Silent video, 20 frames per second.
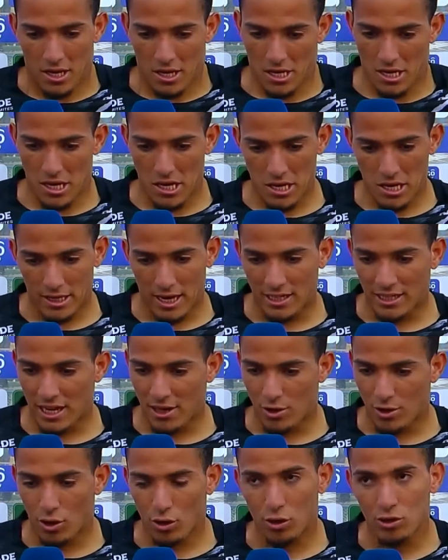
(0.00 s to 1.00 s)
y gracias a
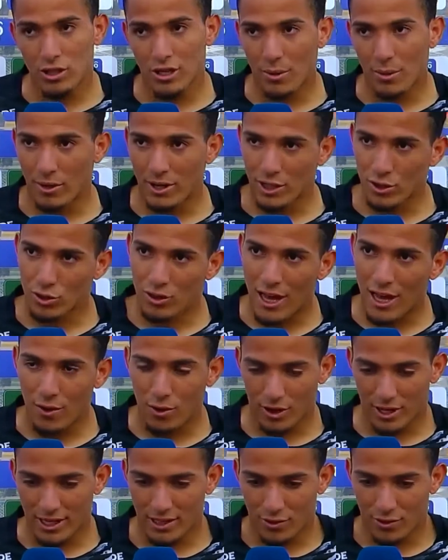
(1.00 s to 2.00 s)
Dios conseguimos
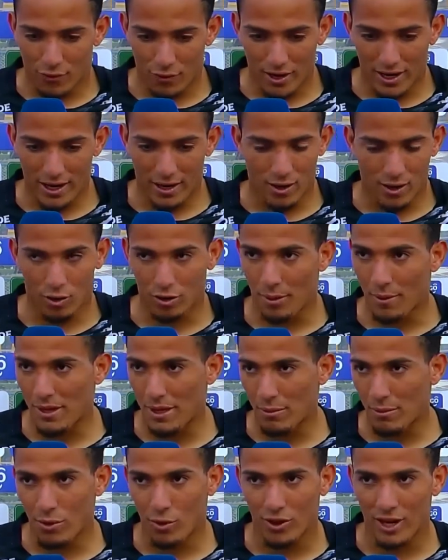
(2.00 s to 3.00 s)
resultados, que eso fue lo que
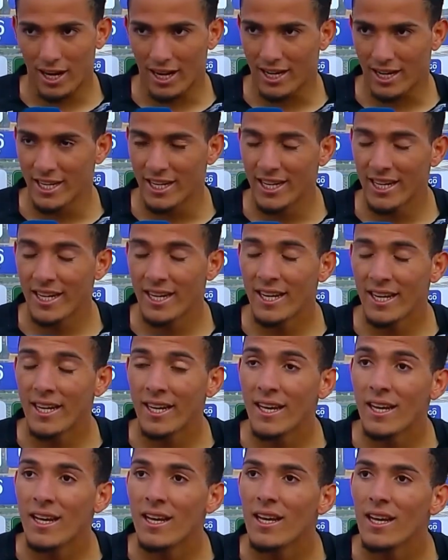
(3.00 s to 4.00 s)
vinimos a buscar aquí. A
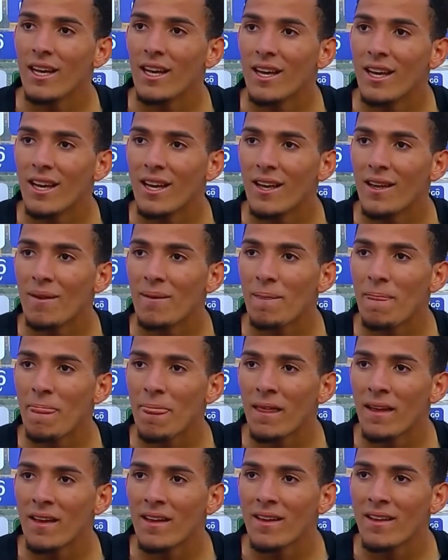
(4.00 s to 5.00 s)
cuatro puntos de la
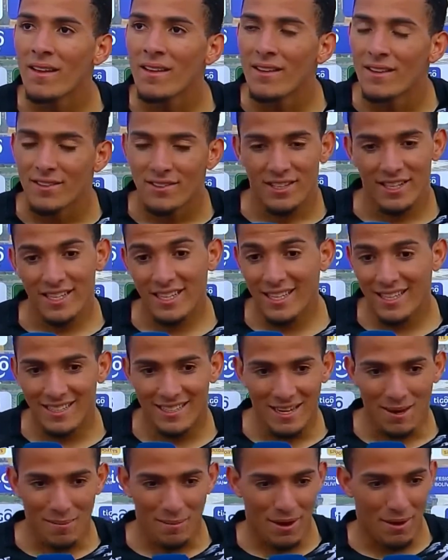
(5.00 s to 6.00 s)
Sudamericana. Sí,
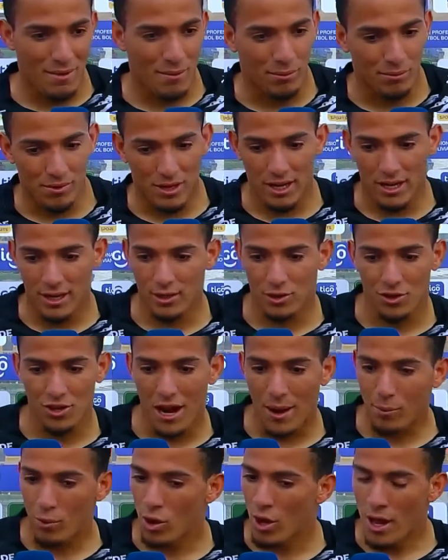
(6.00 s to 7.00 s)
siempre eh,
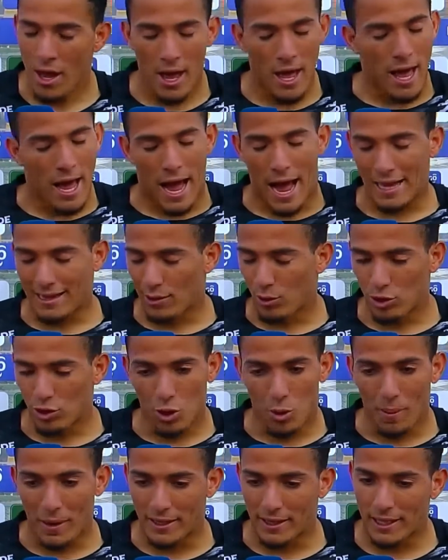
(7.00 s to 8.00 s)
soñamos hasta el
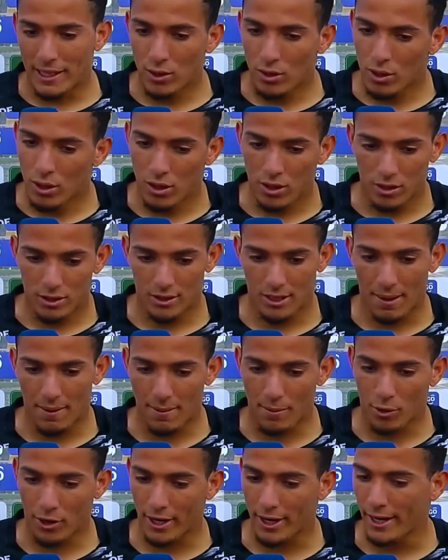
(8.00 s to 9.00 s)
último partido,
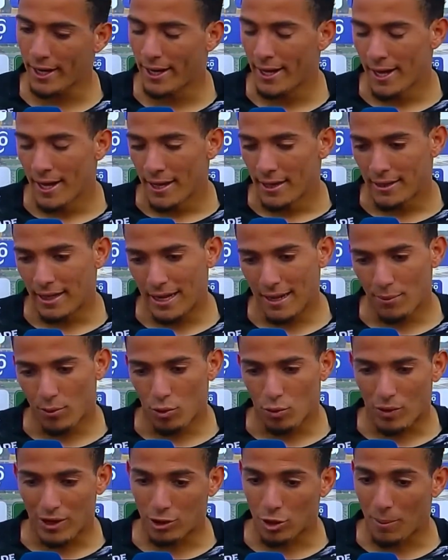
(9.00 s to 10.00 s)
sabemos que
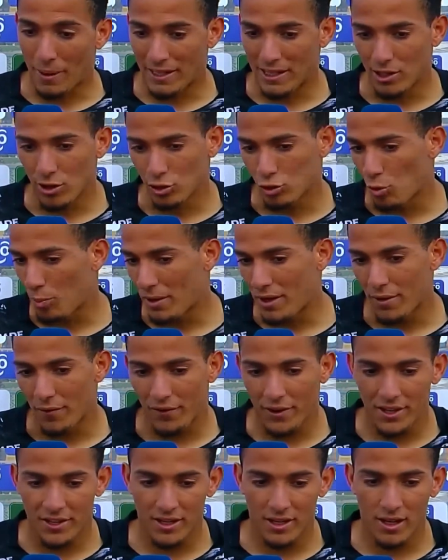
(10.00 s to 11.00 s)
tenemos cuatro partidos súper
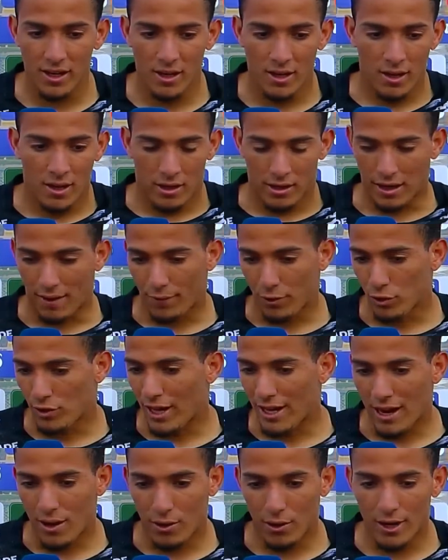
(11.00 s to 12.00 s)
difíciles que
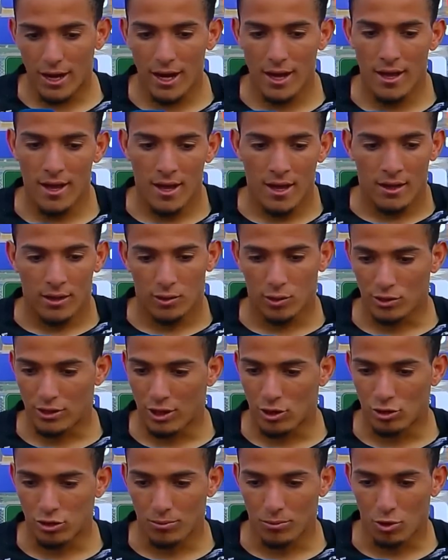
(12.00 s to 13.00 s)
afrontar ahora, entonces
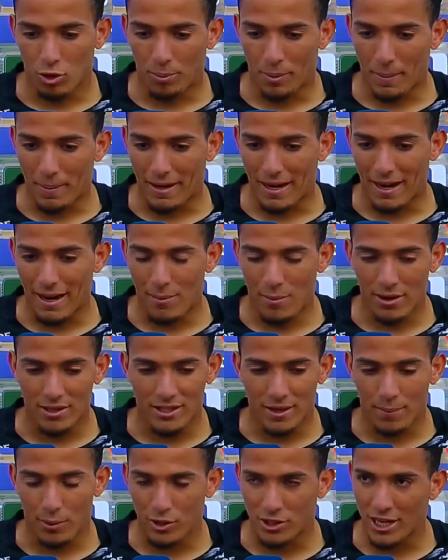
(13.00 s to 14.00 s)
nos, prepararemos
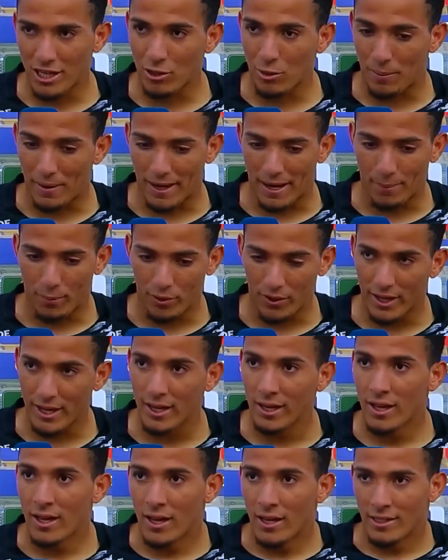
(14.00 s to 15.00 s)
al 100% para poder
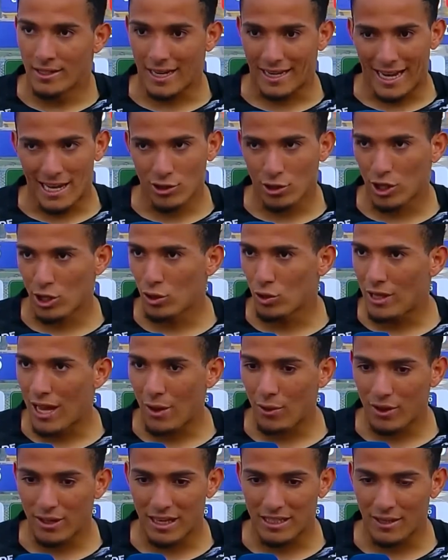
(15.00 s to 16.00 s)
sacar esos
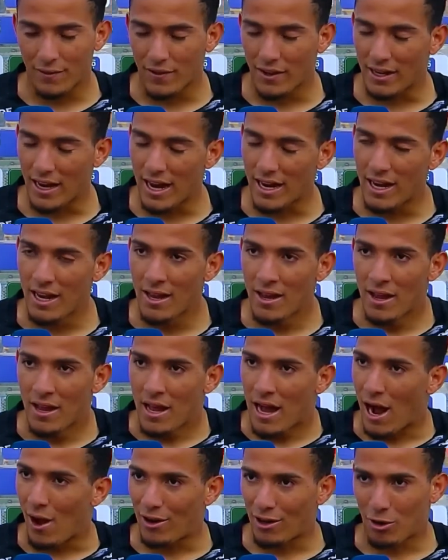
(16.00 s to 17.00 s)
resultados y clasificar
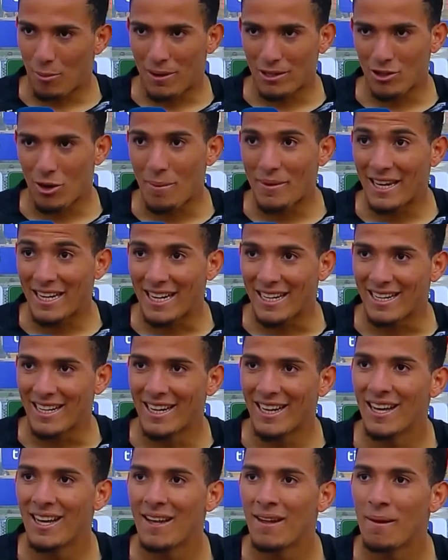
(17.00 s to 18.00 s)
a una Copa Sudamericana.
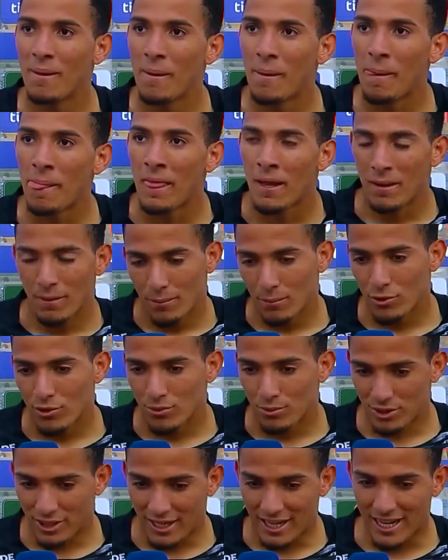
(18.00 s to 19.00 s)
Felicidades y
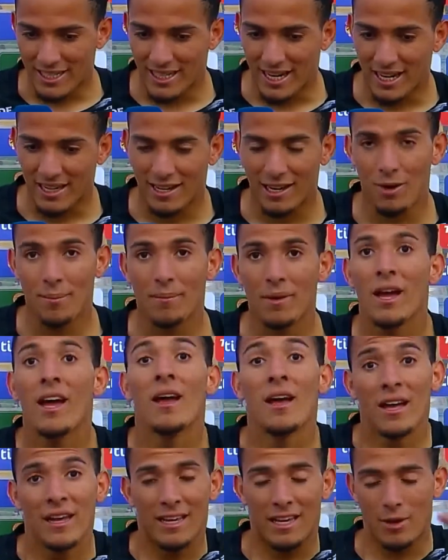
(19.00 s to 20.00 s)
éxitos. ¿ah? Muchas gracias. Quiero,
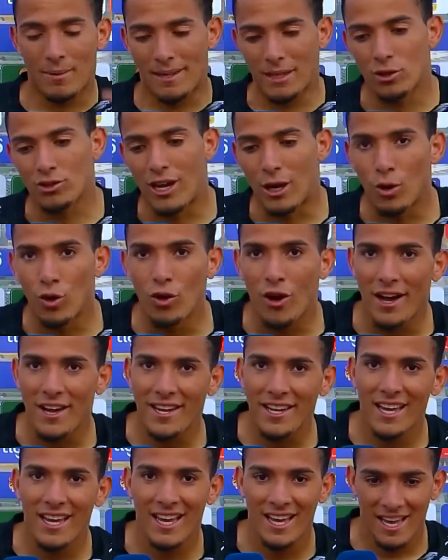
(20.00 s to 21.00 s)
mandar un saludo
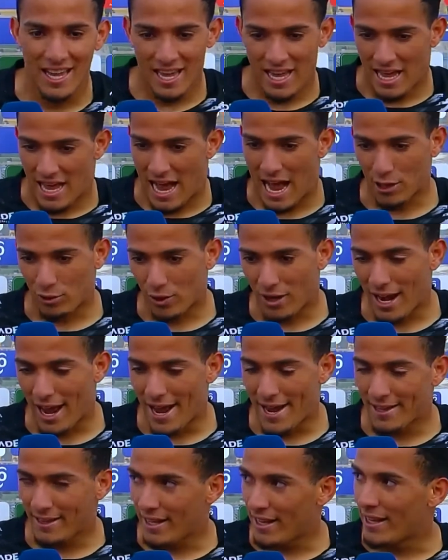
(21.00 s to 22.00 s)
ahí a toda la
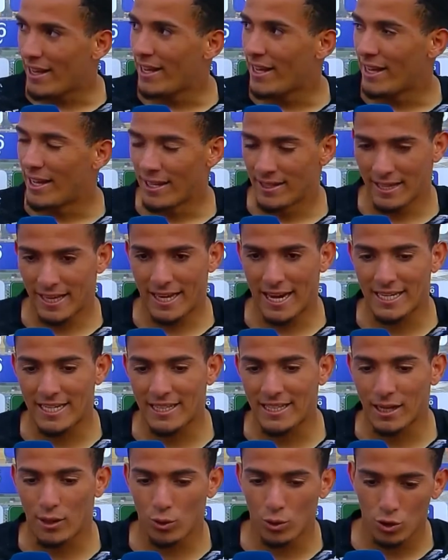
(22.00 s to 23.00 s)
gente de, de Real
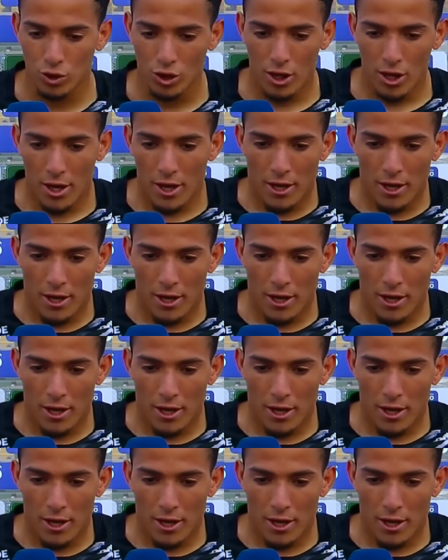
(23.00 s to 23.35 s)
Santa Cruz,